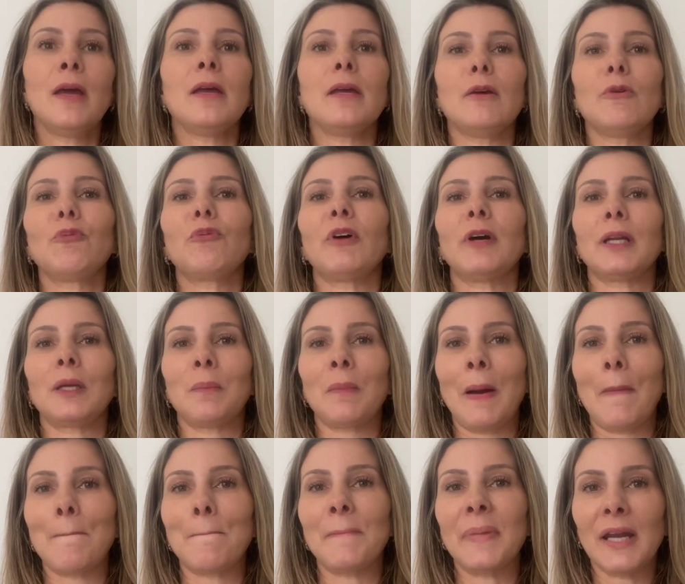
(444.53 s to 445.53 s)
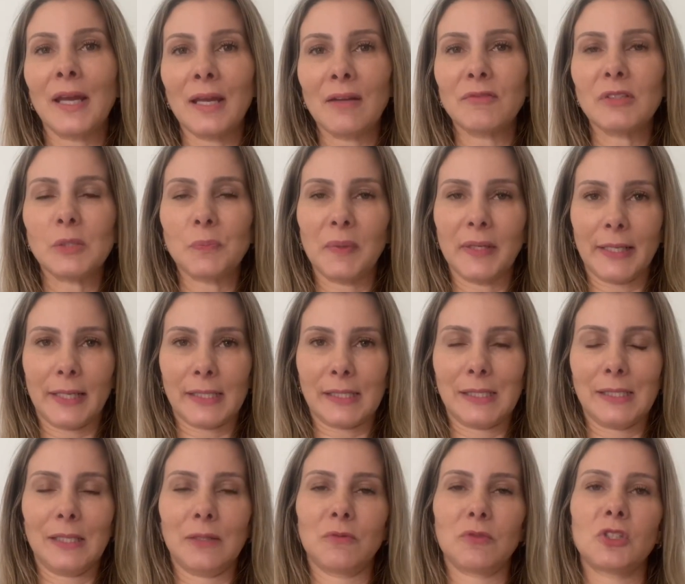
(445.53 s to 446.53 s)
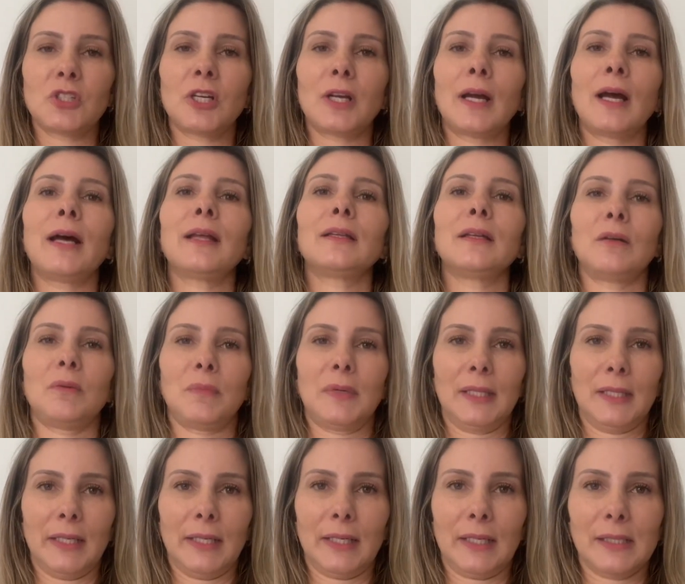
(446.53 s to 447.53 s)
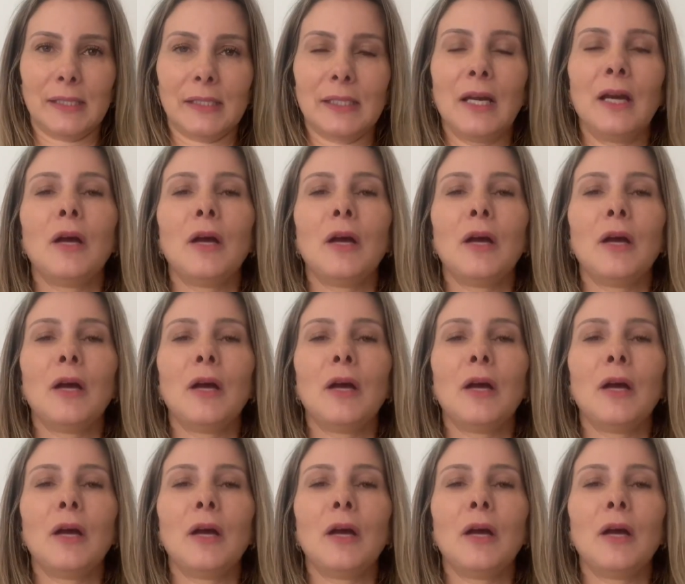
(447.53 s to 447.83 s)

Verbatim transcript: Eu farei uma breve explicação de cada uma delas,